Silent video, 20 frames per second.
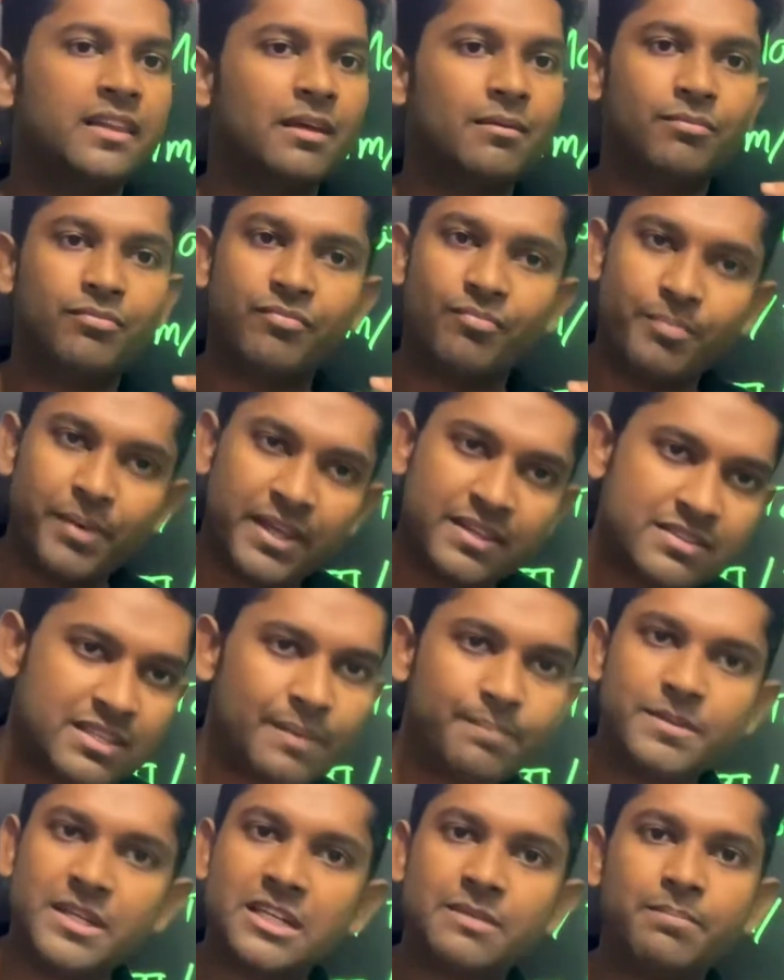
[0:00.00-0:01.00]
না মেন
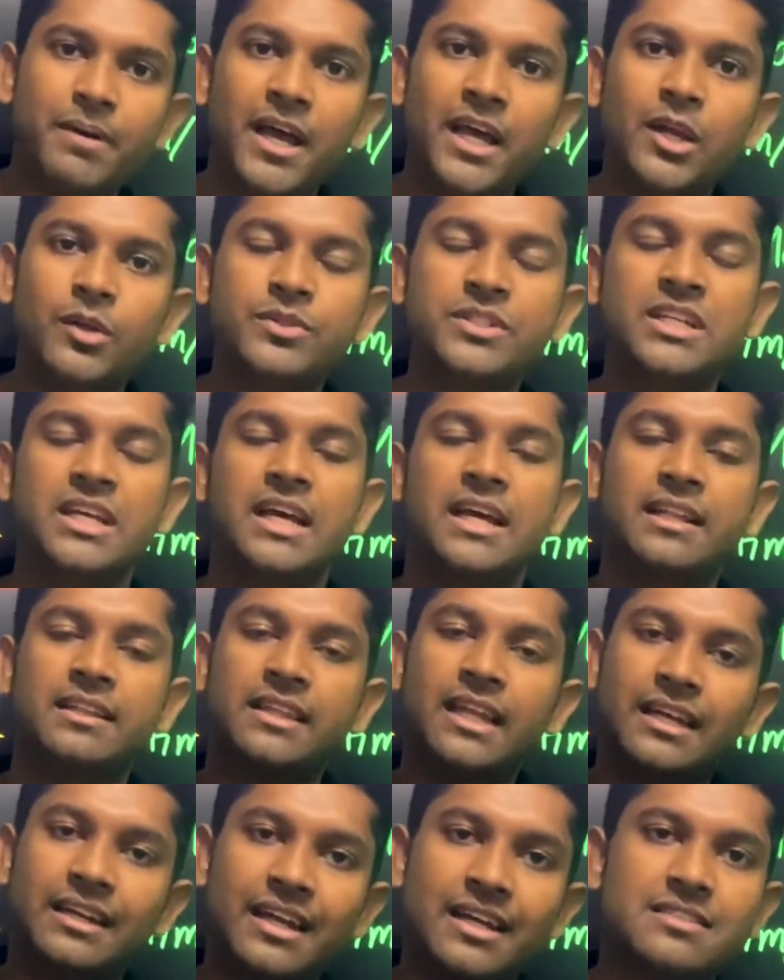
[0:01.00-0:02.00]
সাবজেক্ট বায়োলজি
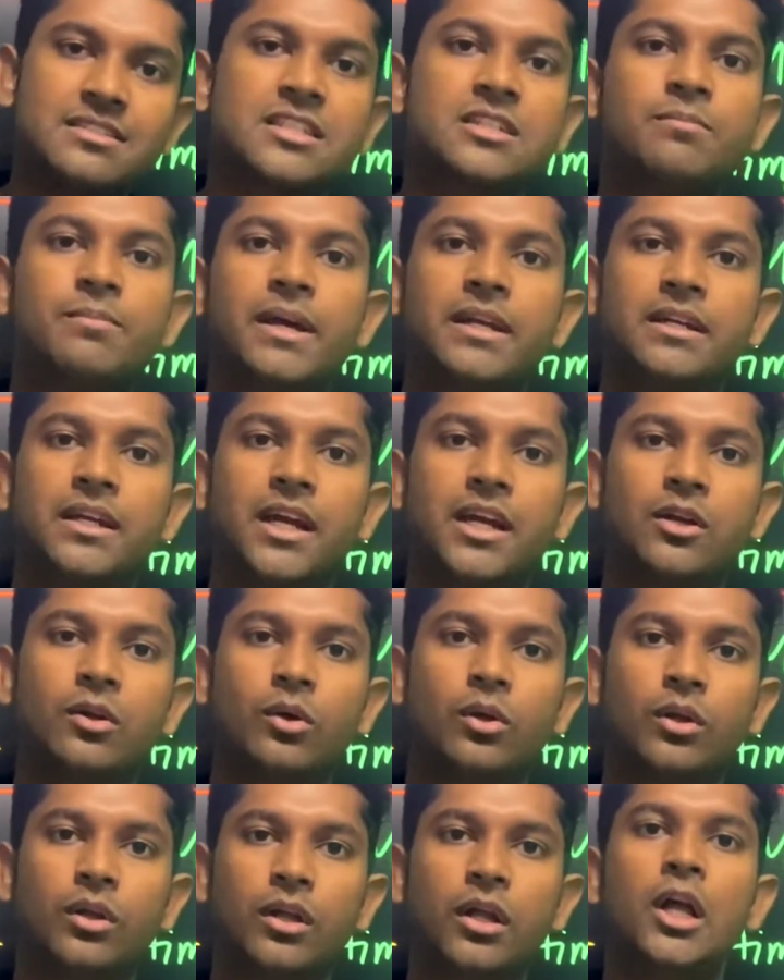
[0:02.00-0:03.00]
দ্যাট ডাজেন্ট ম্যাটার একটা
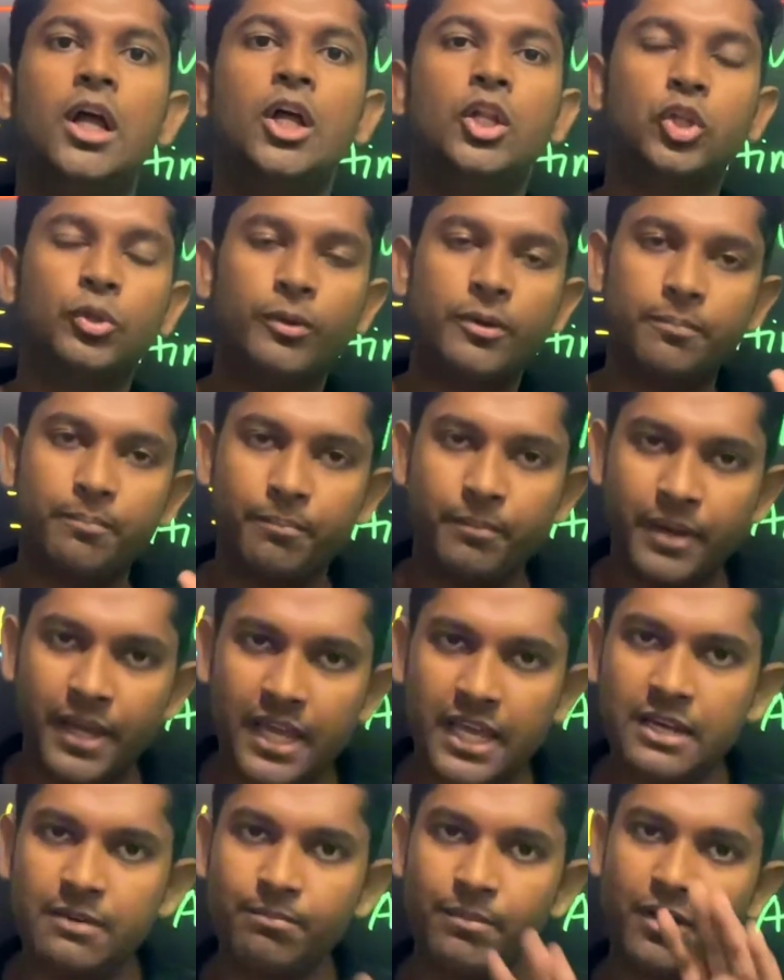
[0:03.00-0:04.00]
তোমার
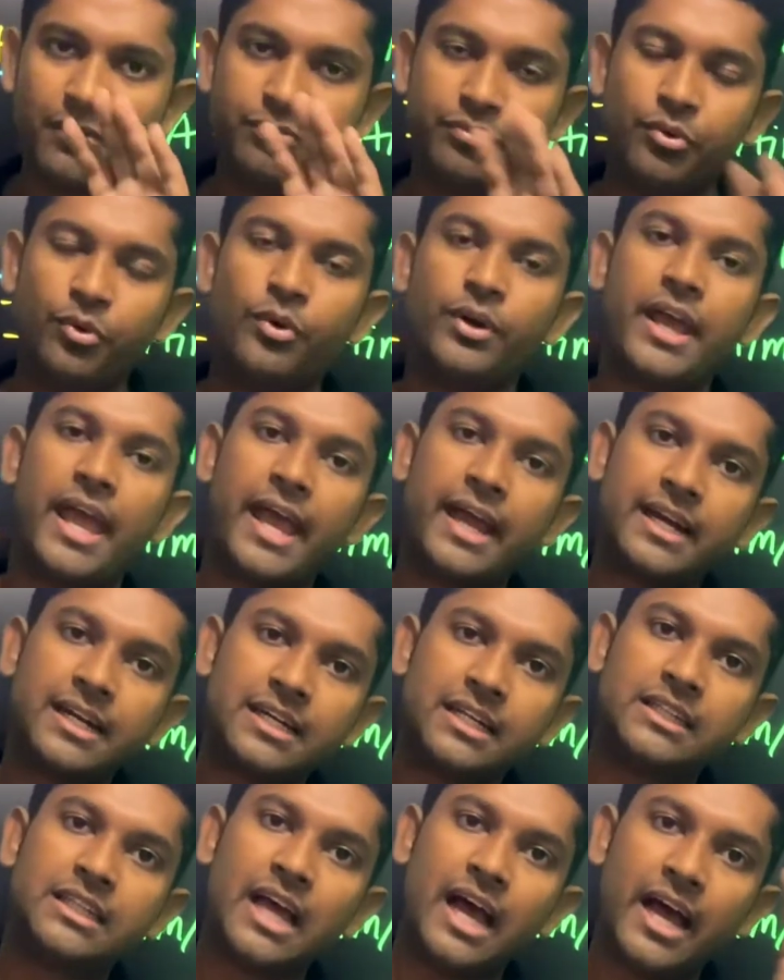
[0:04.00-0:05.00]
মেন বা ফোর
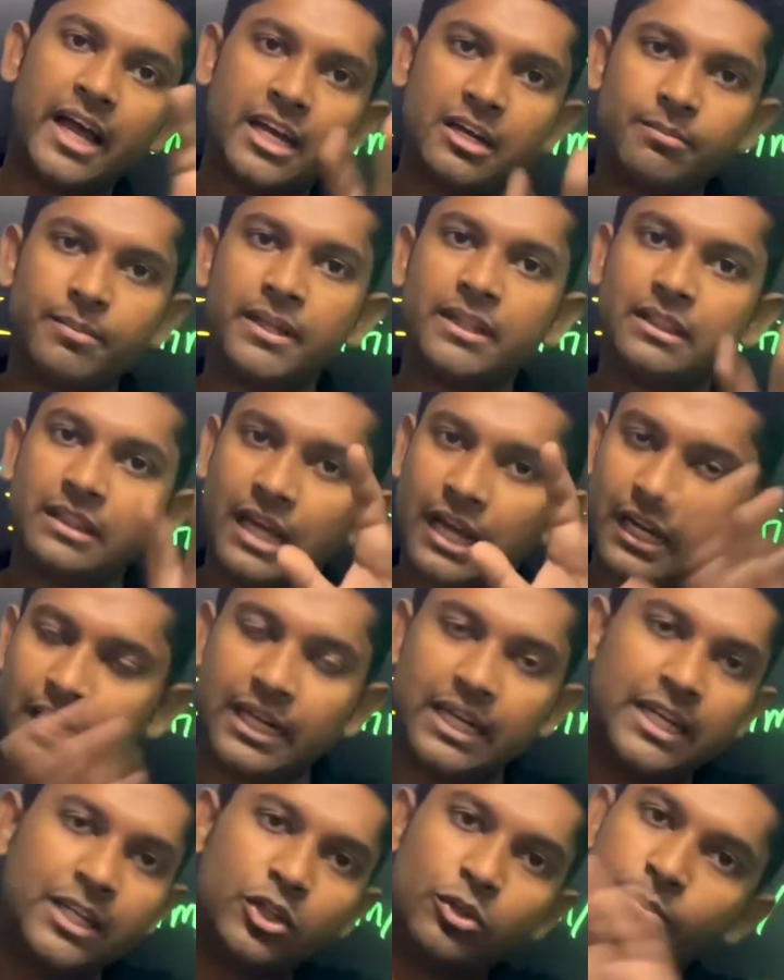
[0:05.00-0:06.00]
একটাতে হায়ার ম্যাথ
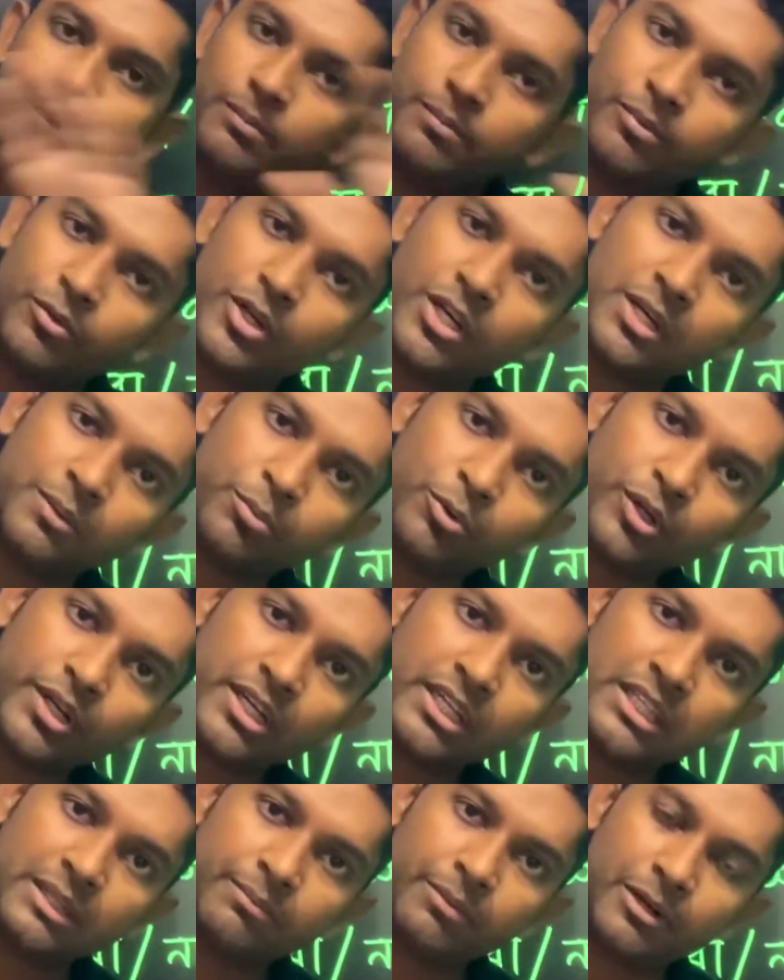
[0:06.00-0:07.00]
থাকলেই তুমি বইটে
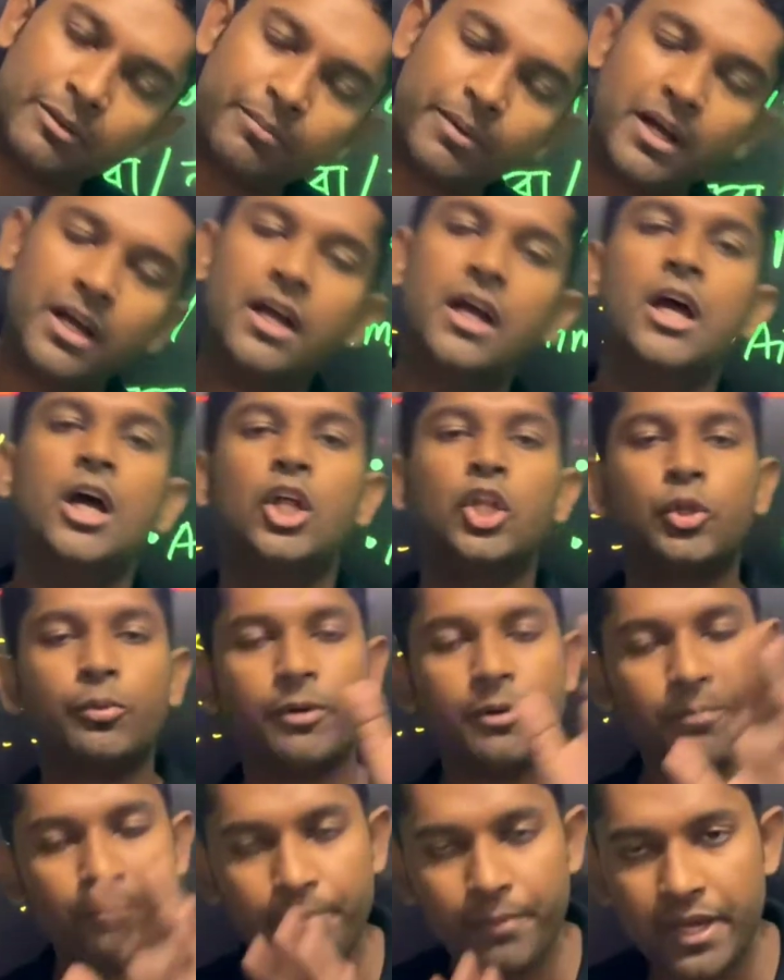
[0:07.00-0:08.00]
পরীক্ষা দিতে পারবা
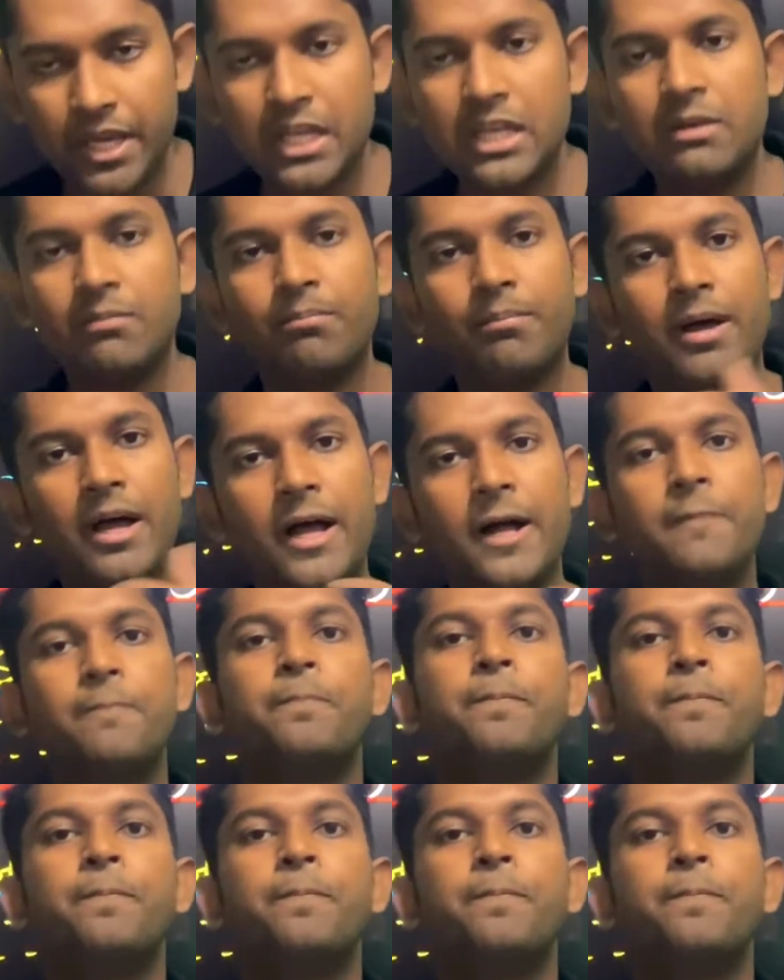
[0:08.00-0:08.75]
তোমার মেন বা